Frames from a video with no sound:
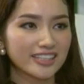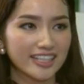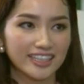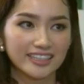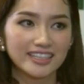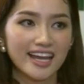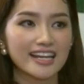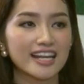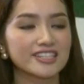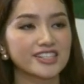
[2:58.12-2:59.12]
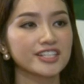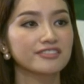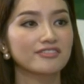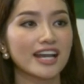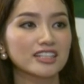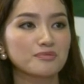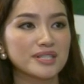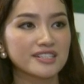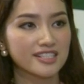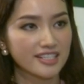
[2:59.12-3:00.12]
điện ừ. hay là chích
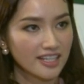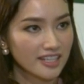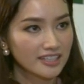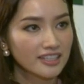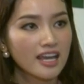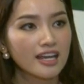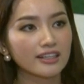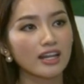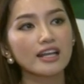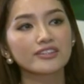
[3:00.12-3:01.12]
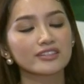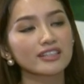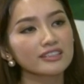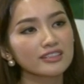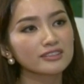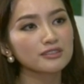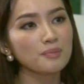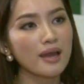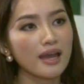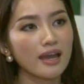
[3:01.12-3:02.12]
vitamin C ừ, đúng rồi đó là những cái thứ
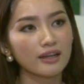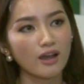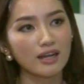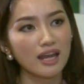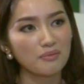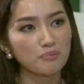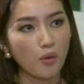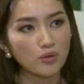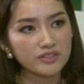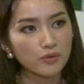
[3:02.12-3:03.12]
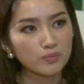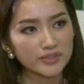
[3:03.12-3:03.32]
mà gọi là bổ sung